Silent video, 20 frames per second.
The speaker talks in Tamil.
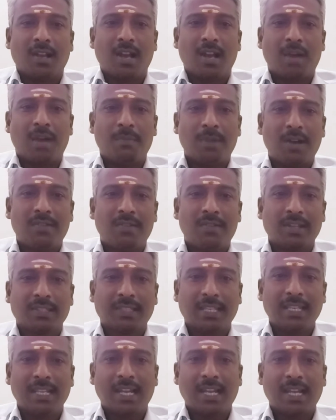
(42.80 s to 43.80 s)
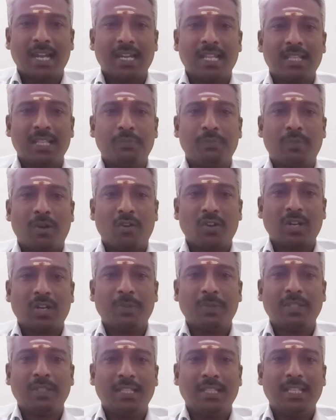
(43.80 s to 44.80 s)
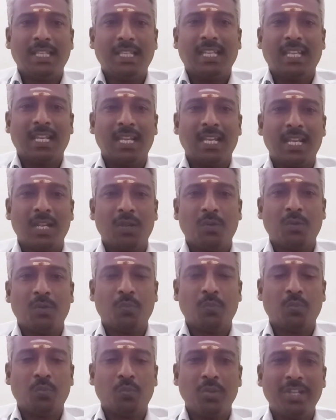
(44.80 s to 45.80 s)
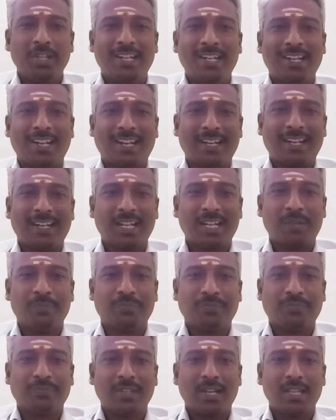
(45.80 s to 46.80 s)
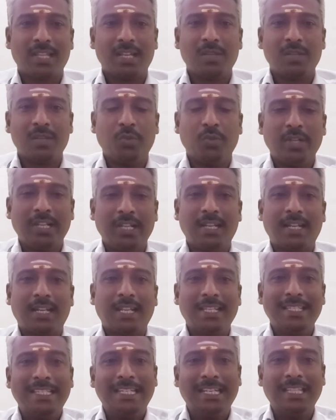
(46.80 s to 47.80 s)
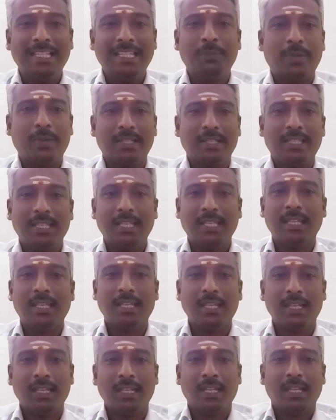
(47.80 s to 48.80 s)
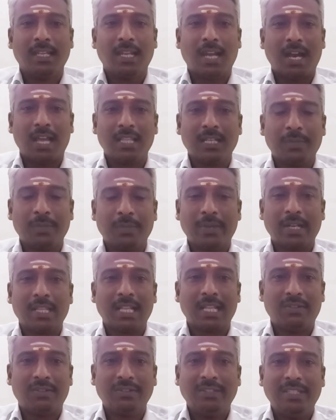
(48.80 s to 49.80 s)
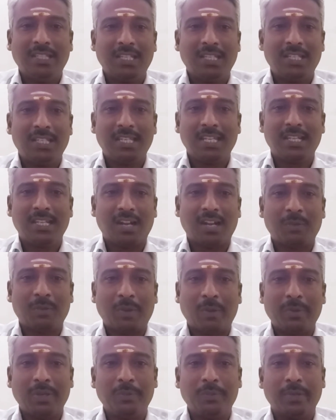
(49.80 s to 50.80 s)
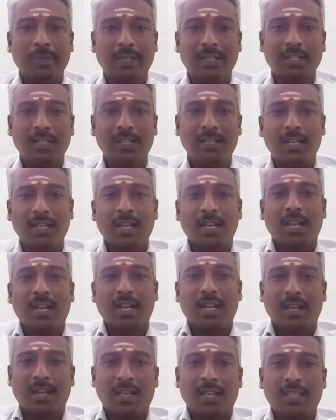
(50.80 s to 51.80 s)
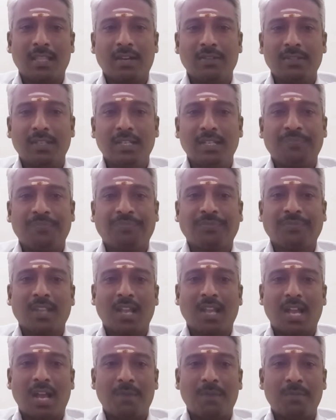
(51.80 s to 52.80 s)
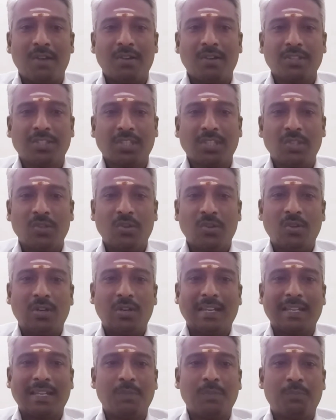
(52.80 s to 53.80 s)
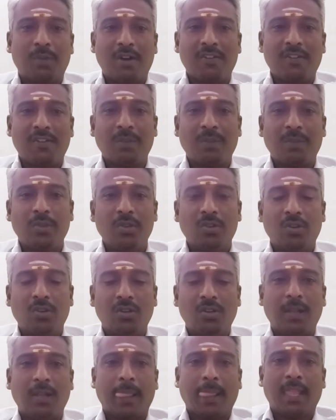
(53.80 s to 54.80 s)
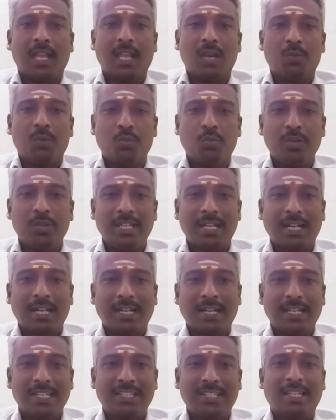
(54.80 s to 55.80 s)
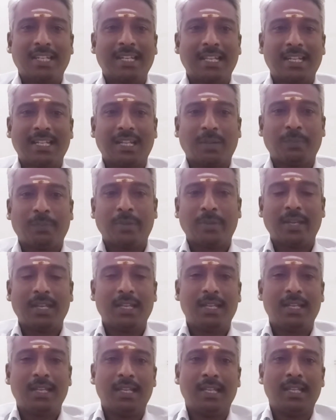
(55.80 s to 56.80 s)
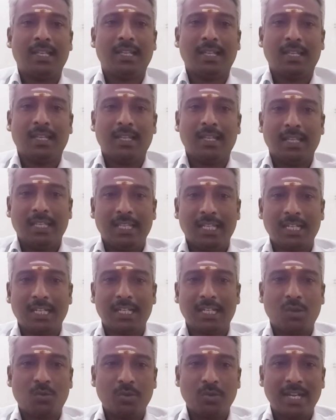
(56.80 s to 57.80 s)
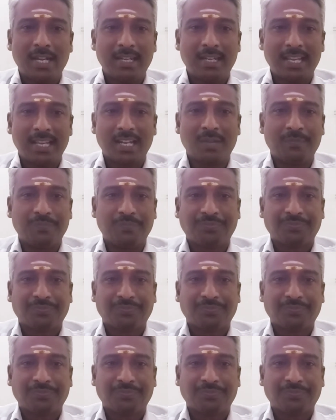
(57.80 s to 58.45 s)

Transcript: அமாவாசை அல்லது பௌர்ணமி திதி முடிகின்ற நேரம் அதாவது முடிகின்ற இறுதி பகுதி அதுக்கு பேர் தான் வந்து இஷ்டி காலம் அப்படின்னு பேர் அதாவது அமாவாசையோ அல்லது பௌர்ணமியோ முடிகிற கண்டிஷனில் இருக்கிறப்ப இருக்கக்கூடிய நேரம்